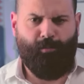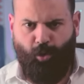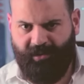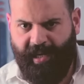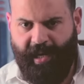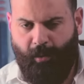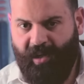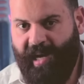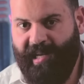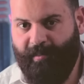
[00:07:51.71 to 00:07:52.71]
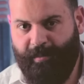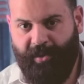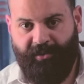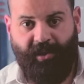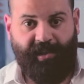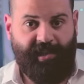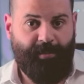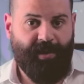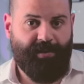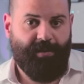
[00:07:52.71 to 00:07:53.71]
المخترع والعالم البريطاني
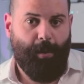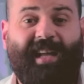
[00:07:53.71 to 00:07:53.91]
الكبير